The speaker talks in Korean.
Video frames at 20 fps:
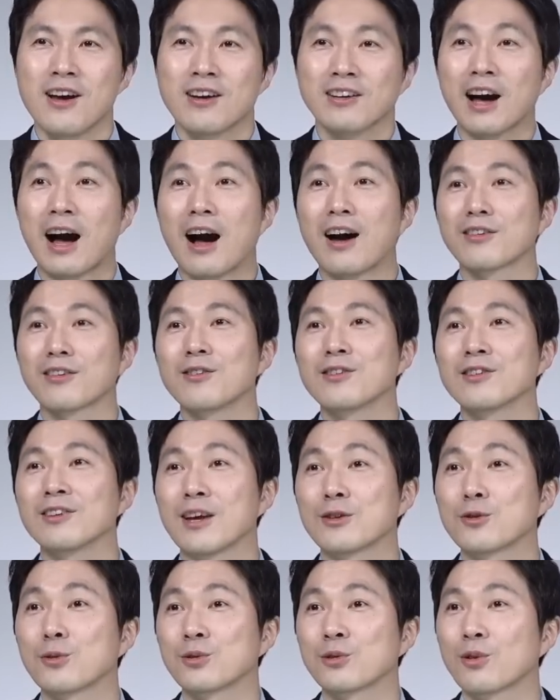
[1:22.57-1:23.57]
가격은
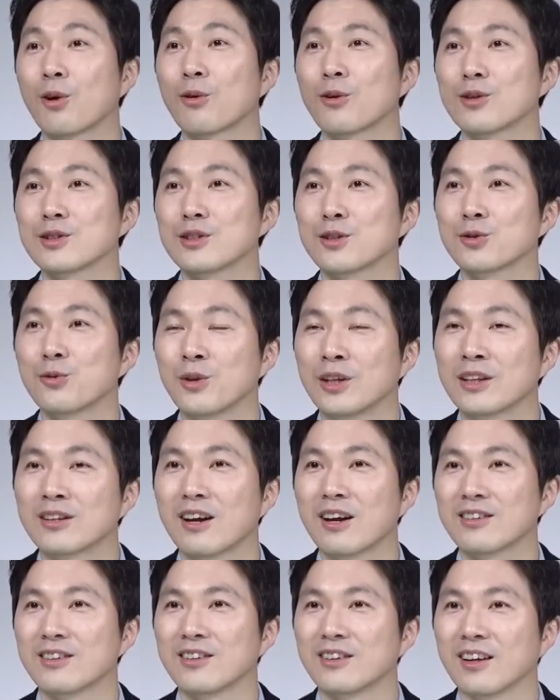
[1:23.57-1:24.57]
계속 떨어지고
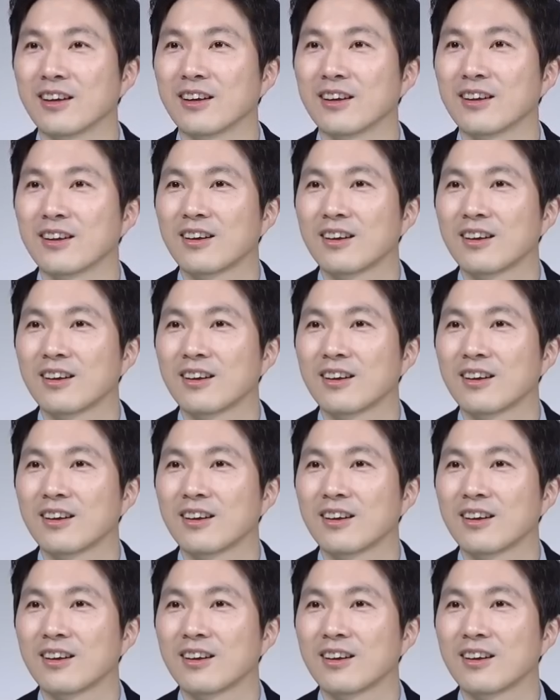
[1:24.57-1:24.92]
있다는데